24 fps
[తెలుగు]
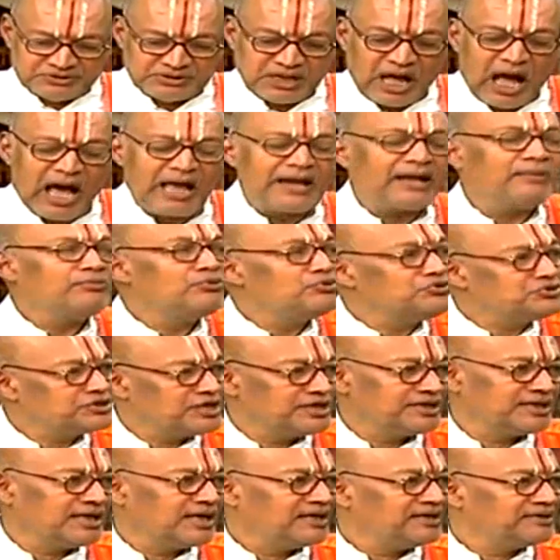దానము
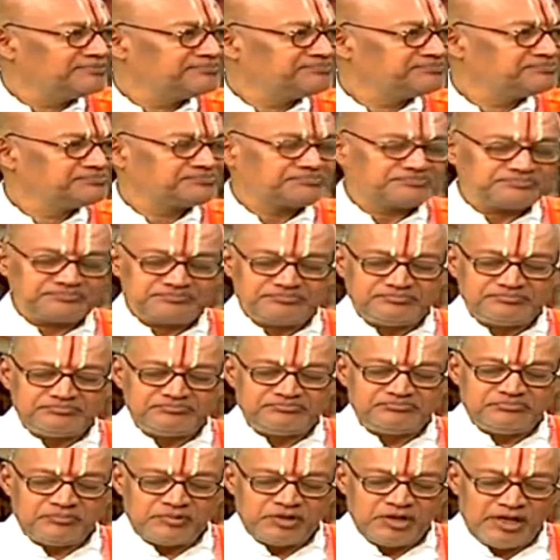చేయాలి
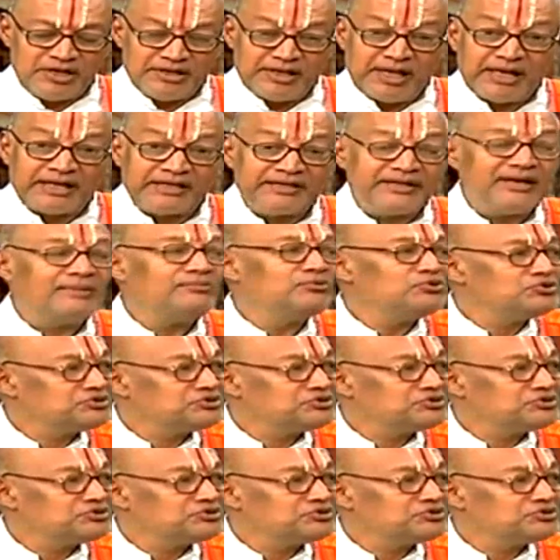యజ్ఞము